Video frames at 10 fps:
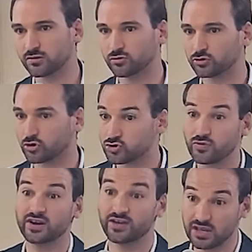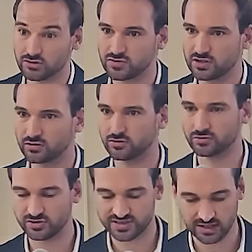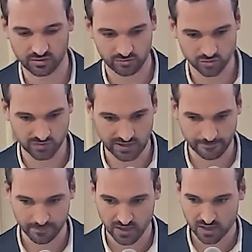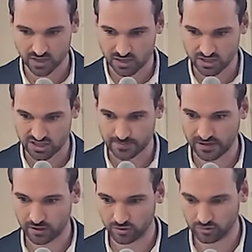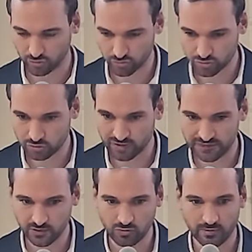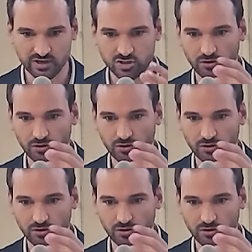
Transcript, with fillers: le 30 juin et ensuite le, 7 juillet. J'espère que, nous aurons la victoire, mais j'ai